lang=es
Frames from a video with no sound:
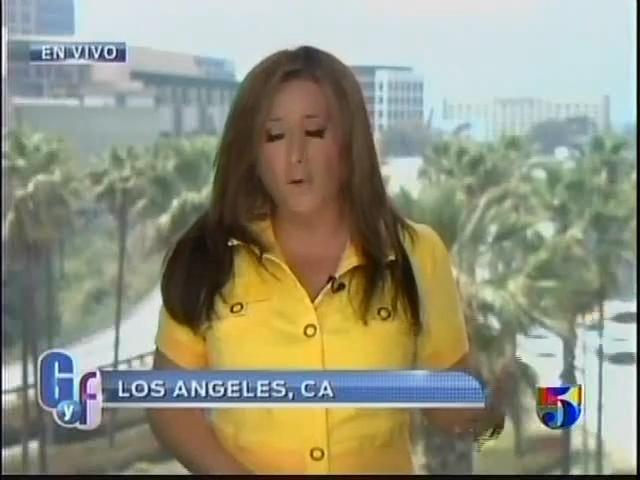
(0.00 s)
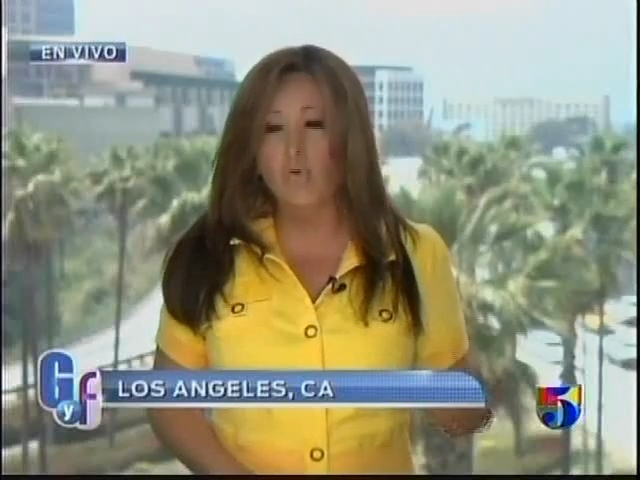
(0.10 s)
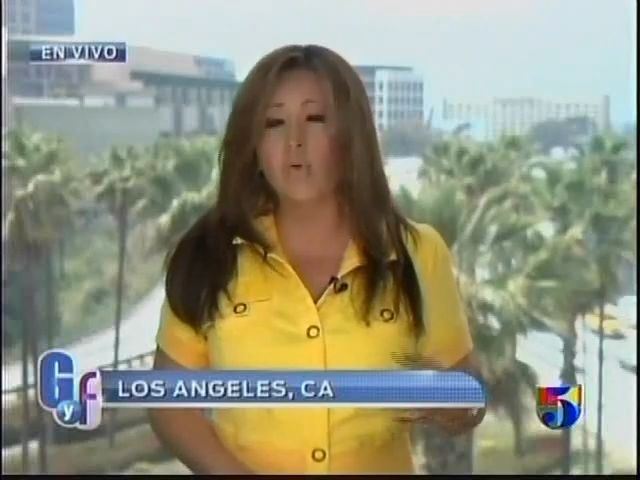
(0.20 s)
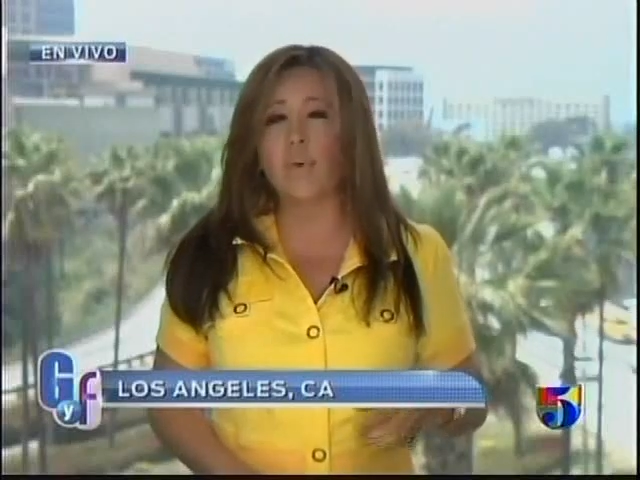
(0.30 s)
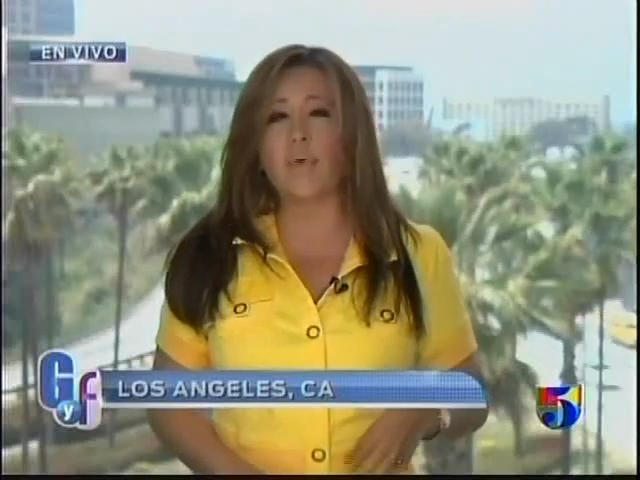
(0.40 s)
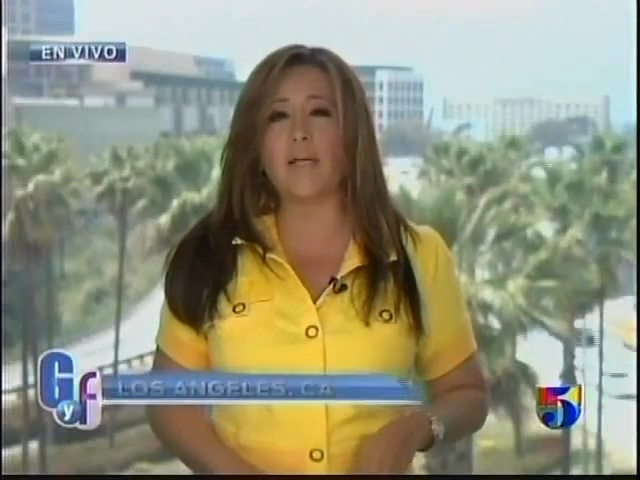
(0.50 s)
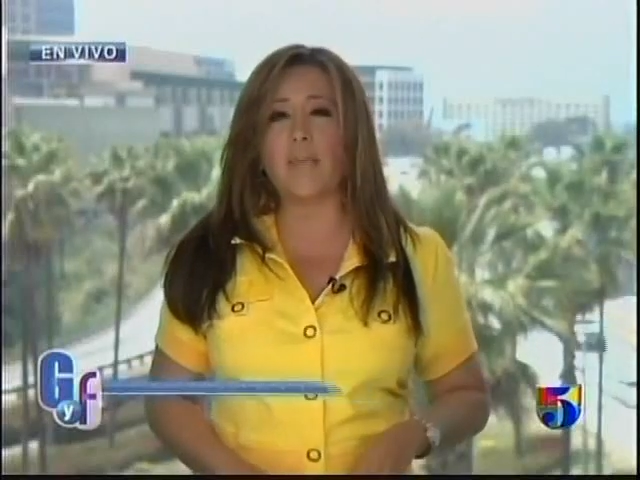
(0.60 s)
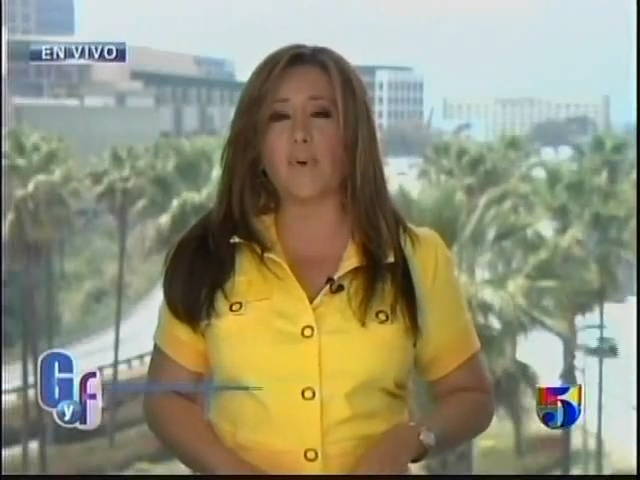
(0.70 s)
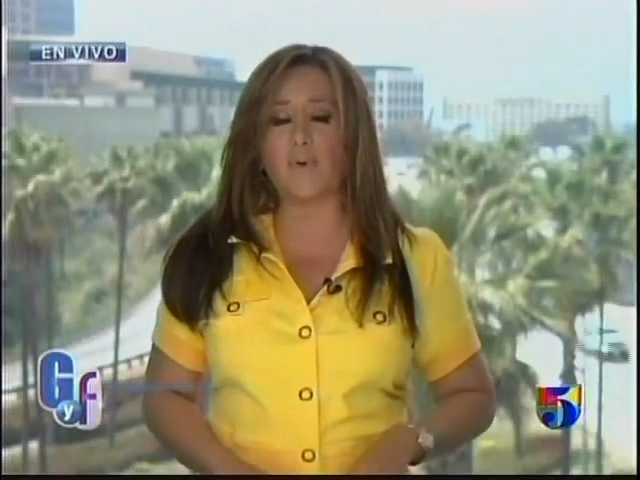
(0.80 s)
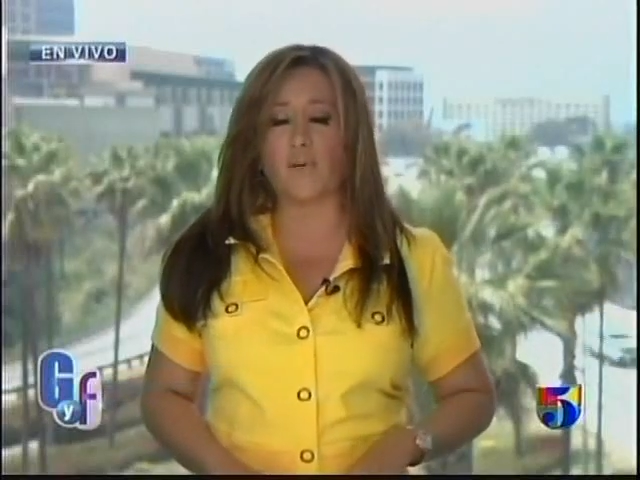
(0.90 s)
tuvimos la
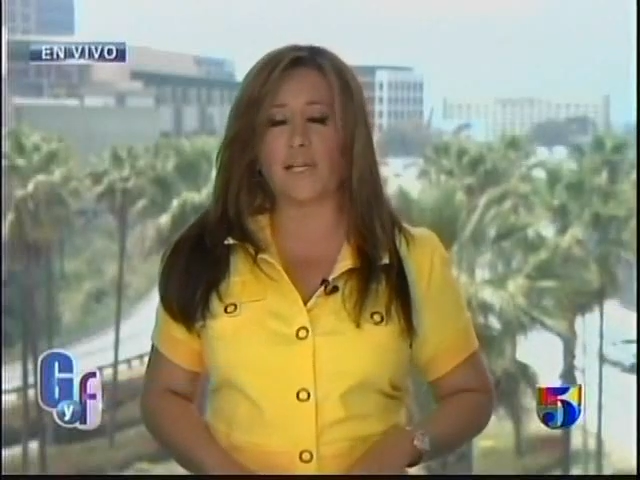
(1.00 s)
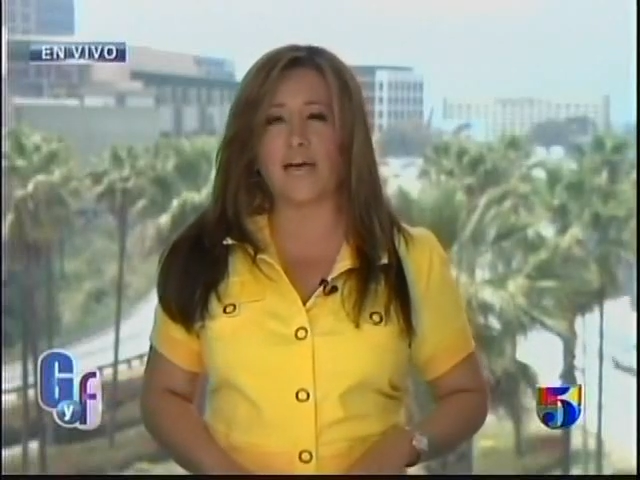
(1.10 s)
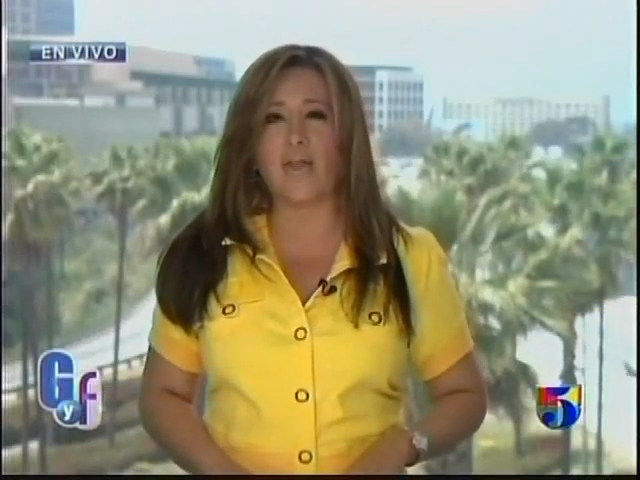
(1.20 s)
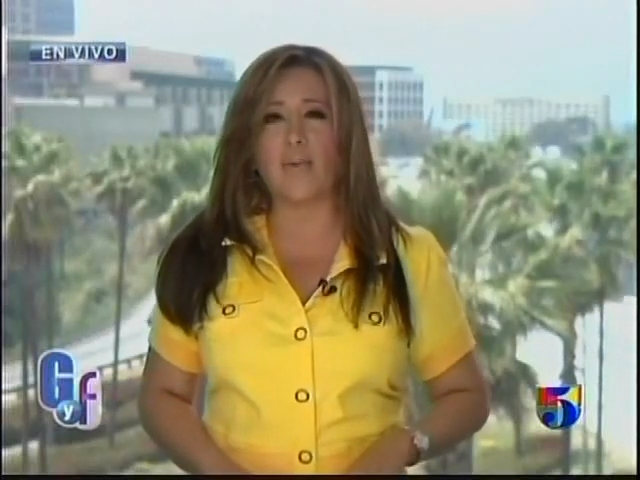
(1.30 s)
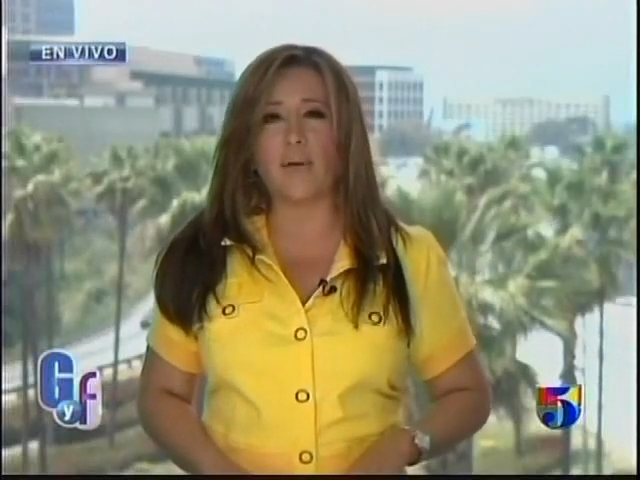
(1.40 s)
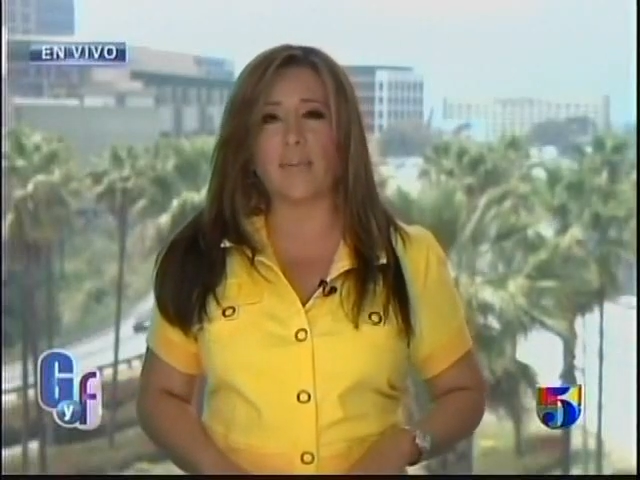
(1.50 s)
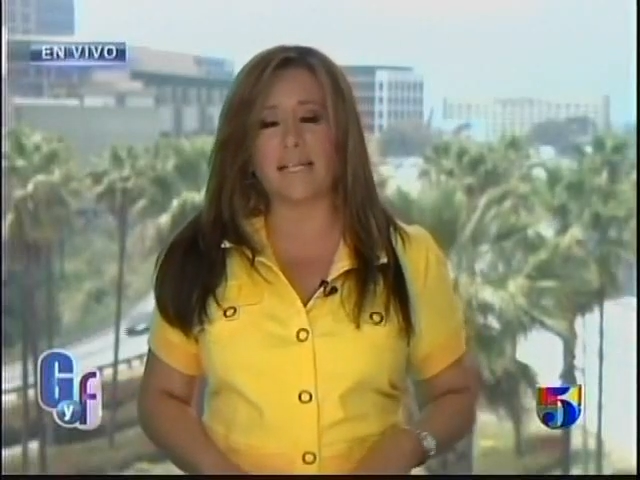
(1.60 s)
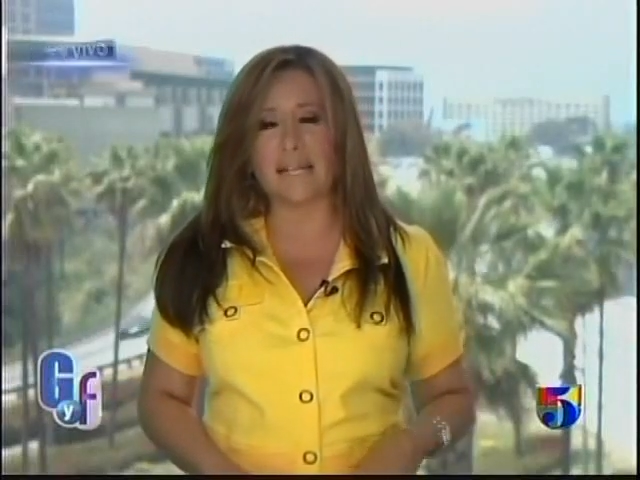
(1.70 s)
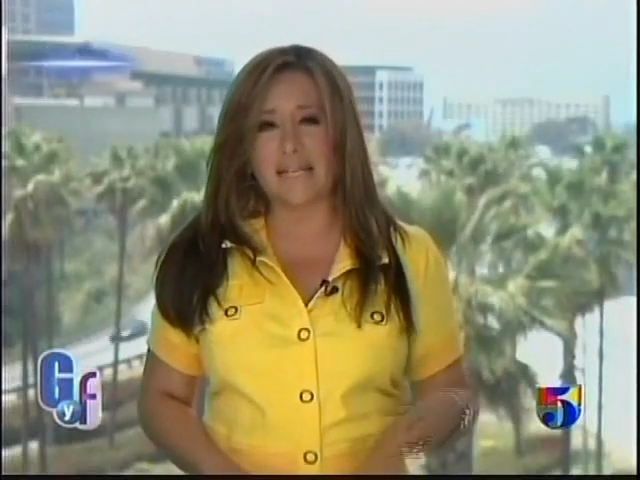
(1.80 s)
oportunidad, obviamente,